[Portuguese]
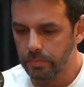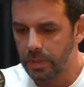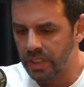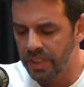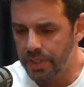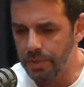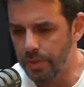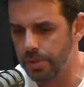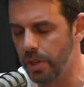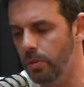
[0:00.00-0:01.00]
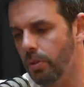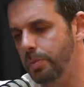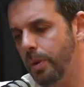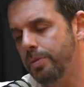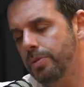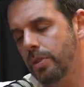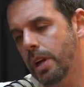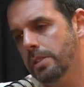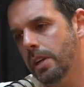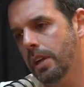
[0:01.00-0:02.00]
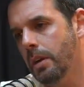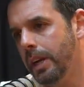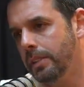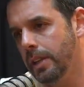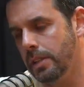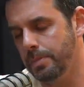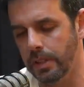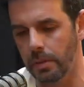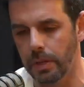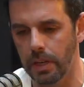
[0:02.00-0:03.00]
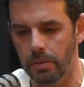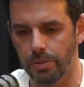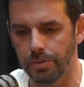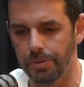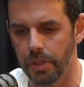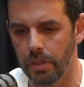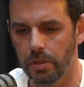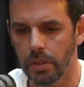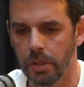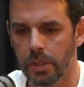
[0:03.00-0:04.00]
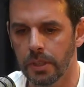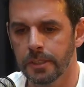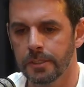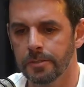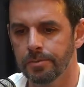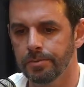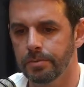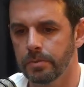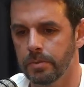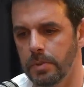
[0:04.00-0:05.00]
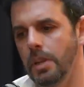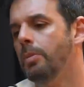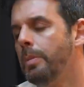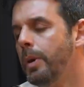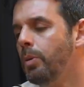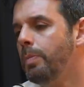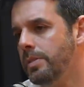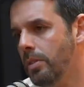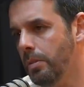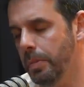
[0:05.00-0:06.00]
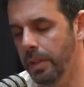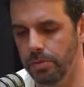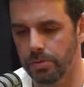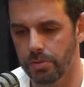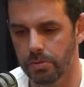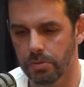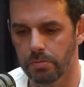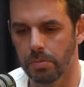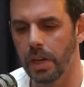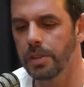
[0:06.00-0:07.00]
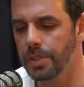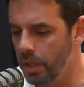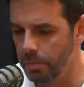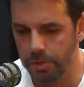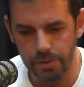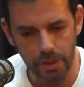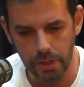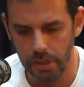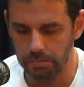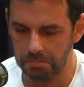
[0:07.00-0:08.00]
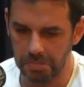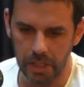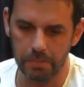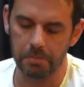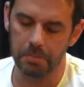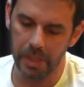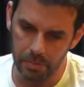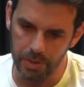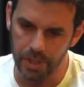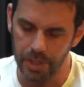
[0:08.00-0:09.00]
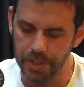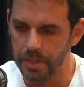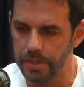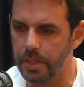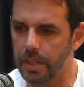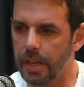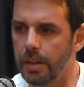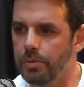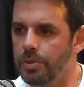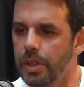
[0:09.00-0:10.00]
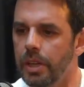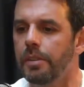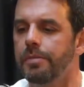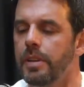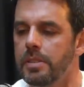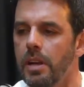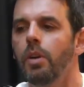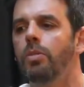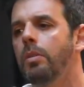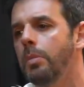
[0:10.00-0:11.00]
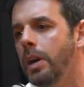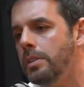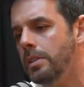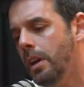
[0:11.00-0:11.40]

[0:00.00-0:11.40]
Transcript: desde que você encontre profissionais aí gabaritados para trabalhar com seu filho, é uma preocupação a menos. Mas digamos que, né, mesmo diante desse cenário, você queira fazer algo a mais.